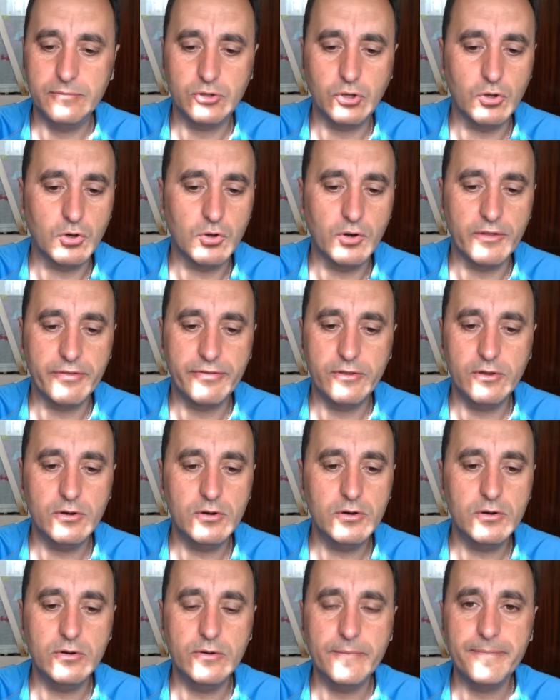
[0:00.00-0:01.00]
todo
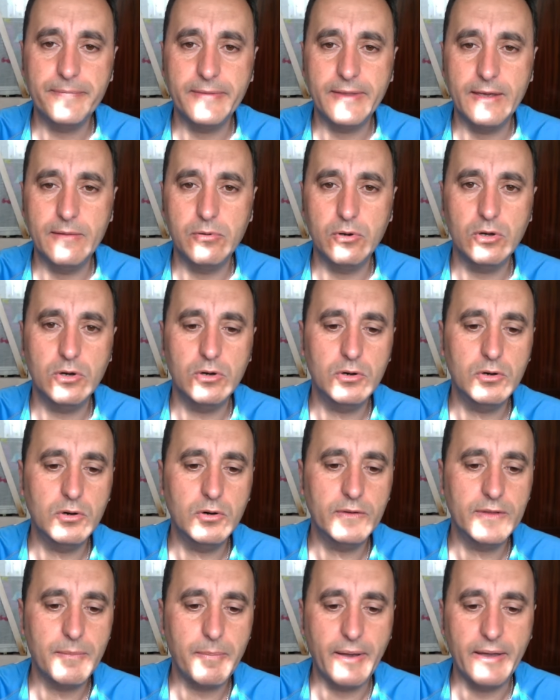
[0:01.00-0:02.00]
colección, de
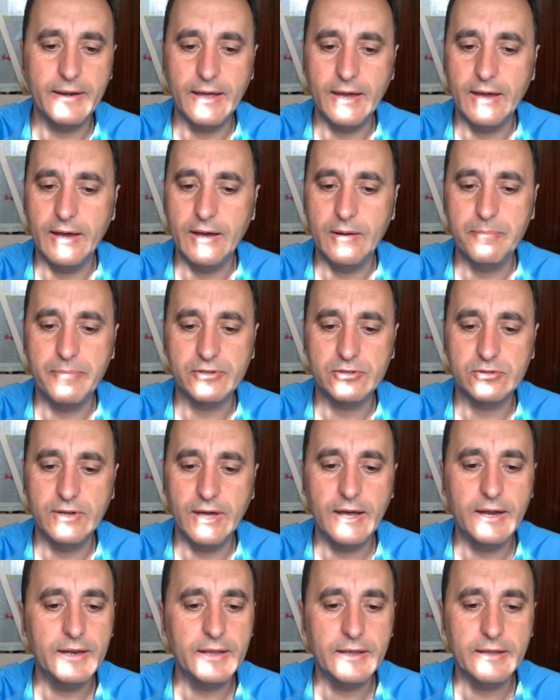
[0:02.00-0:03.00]
blog, de páginas
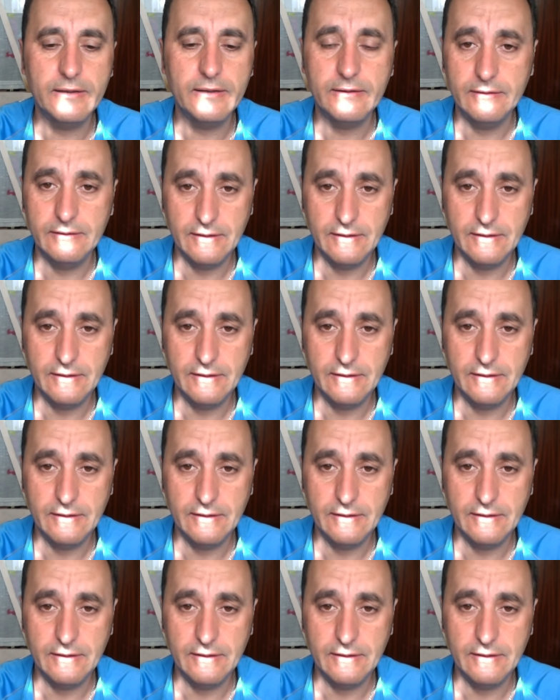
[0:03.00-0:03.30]
personales.